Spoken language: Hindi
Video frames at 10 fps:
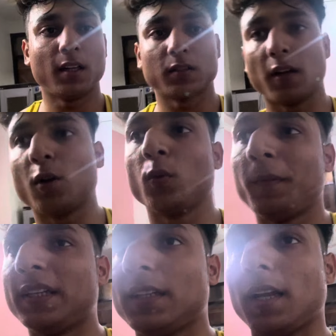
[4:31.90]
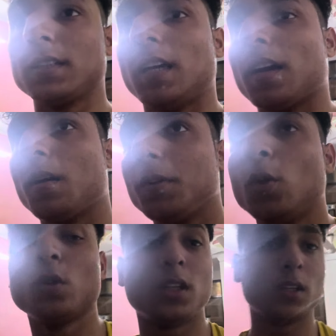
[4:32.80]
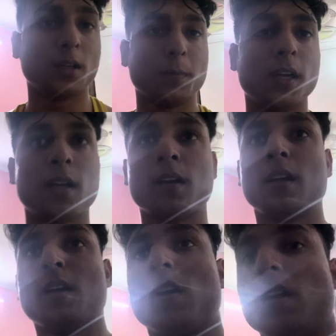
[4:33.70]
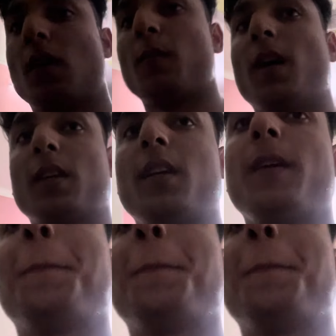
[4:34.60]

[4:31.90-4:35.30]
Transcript: इस वाले रूम में ए लग जाएगा अभी दो तीन दिन में बाकी